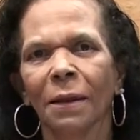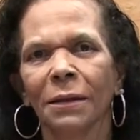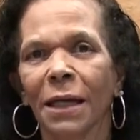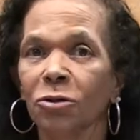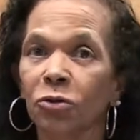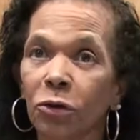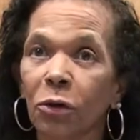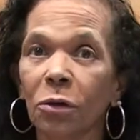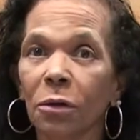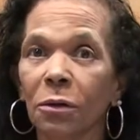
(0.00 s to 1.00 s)
tâchons
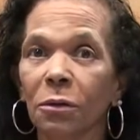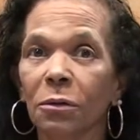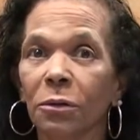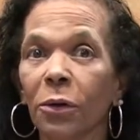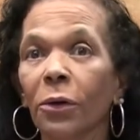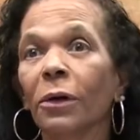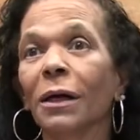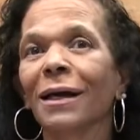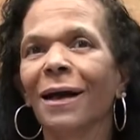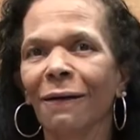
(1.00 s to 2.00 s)
donc de
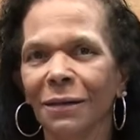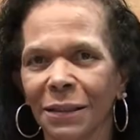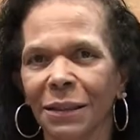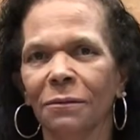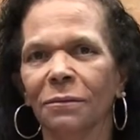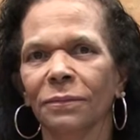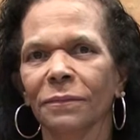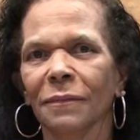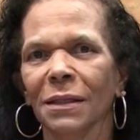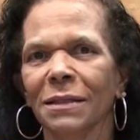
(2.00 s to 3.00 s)
garder
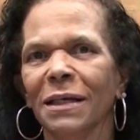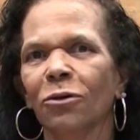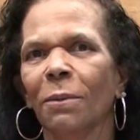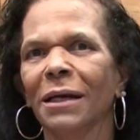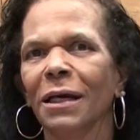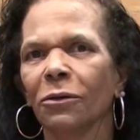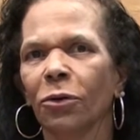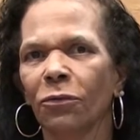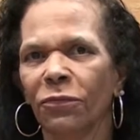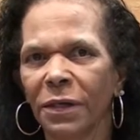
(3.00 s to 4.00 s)
cette manière de
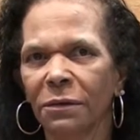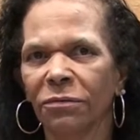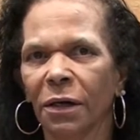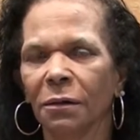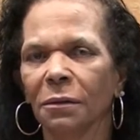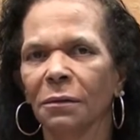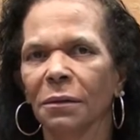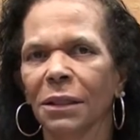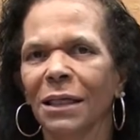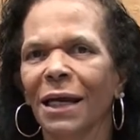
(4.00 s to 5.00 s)
vivre
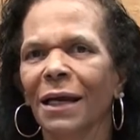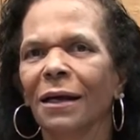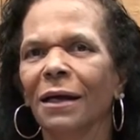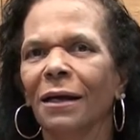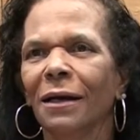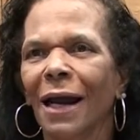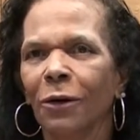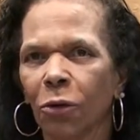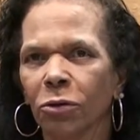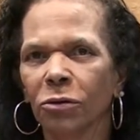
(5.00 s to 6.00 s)
qui est la
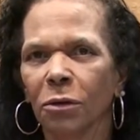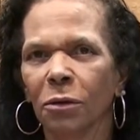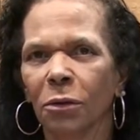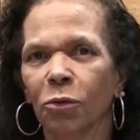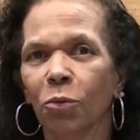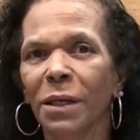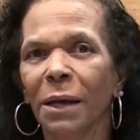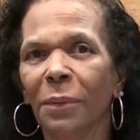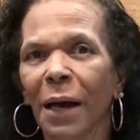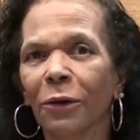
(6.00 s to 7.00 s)
nôtre. N'oubliez
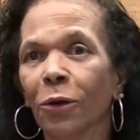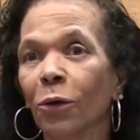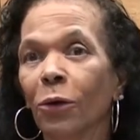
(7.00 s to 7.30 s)
pas que